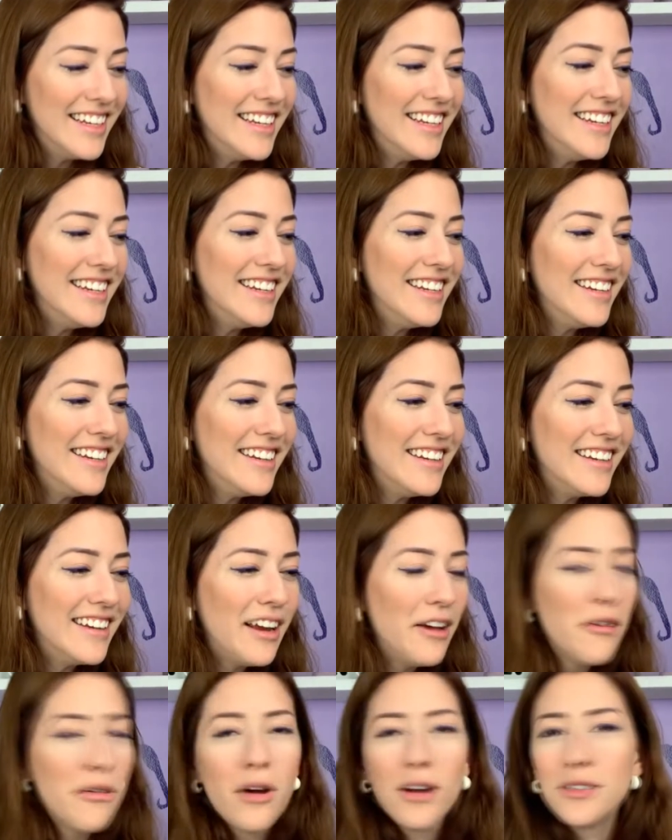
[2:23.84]
E
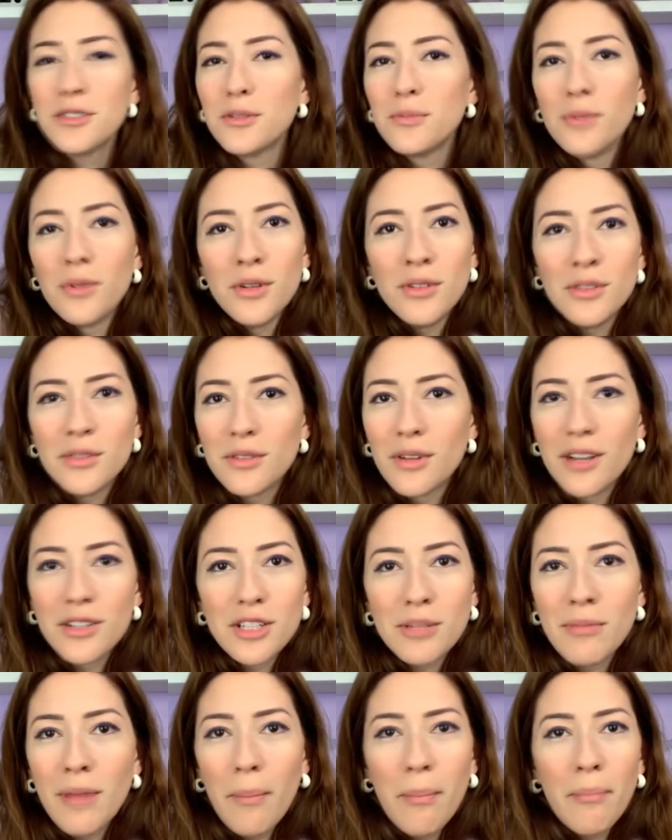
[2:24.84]
eu gosto muito, eu
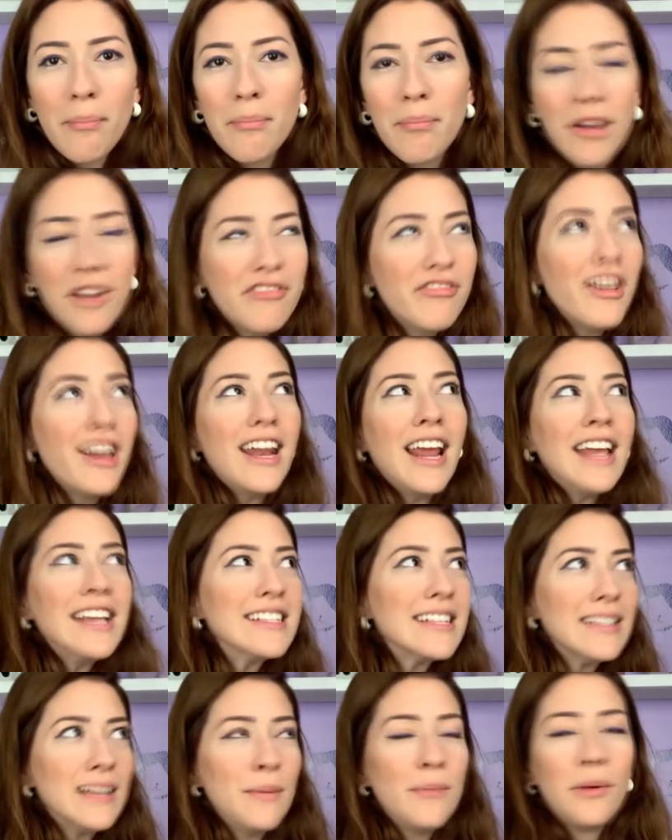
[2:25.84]
acho que minha
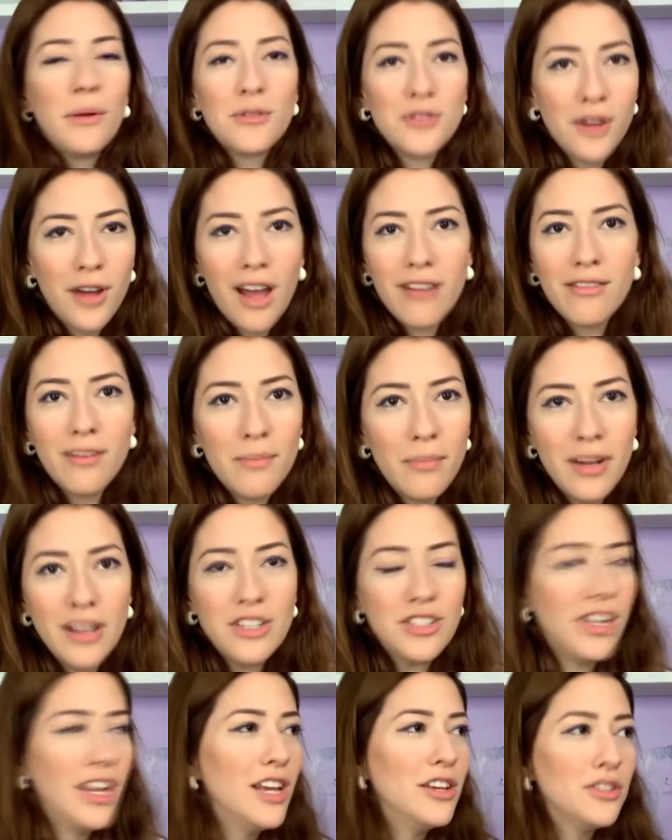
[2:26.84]
preferência, sempre que eu jogava
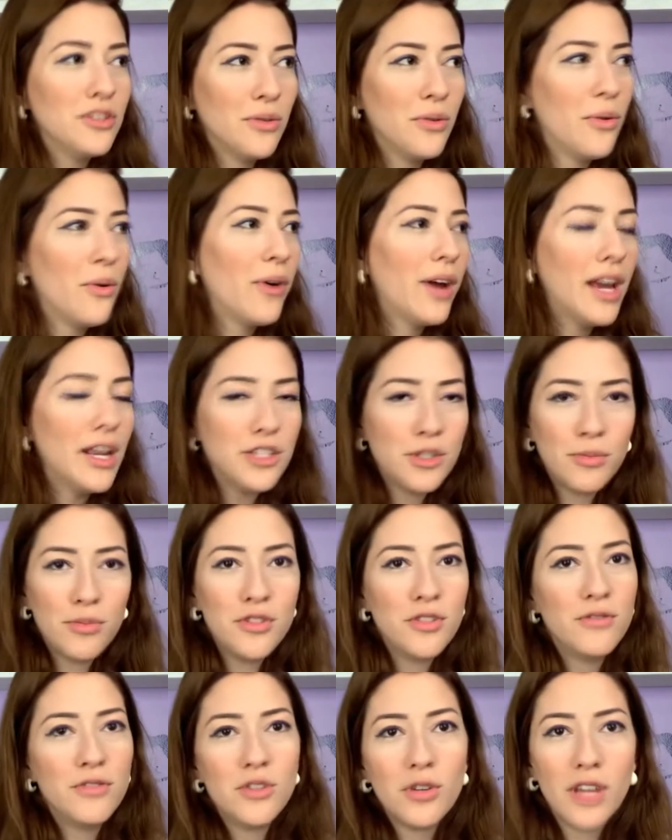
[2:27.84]
Playstation ou qualquer
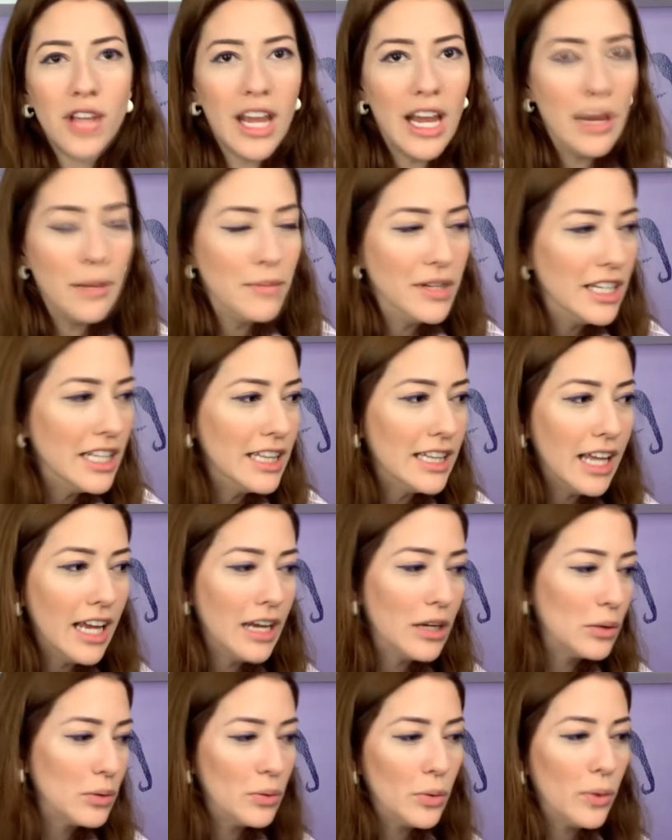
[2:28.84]
tipo de videogame,
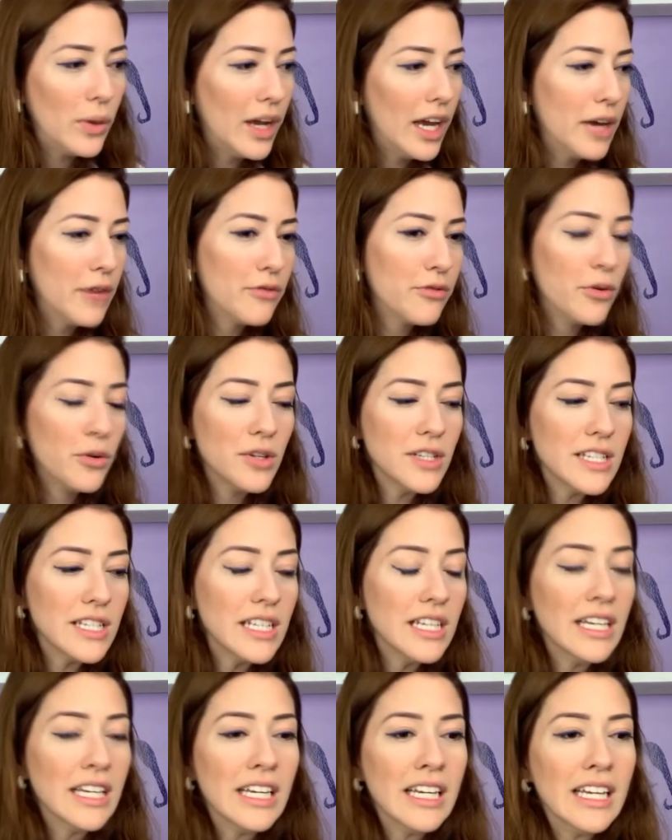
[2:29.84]
Nintendo, qualquer que fosse,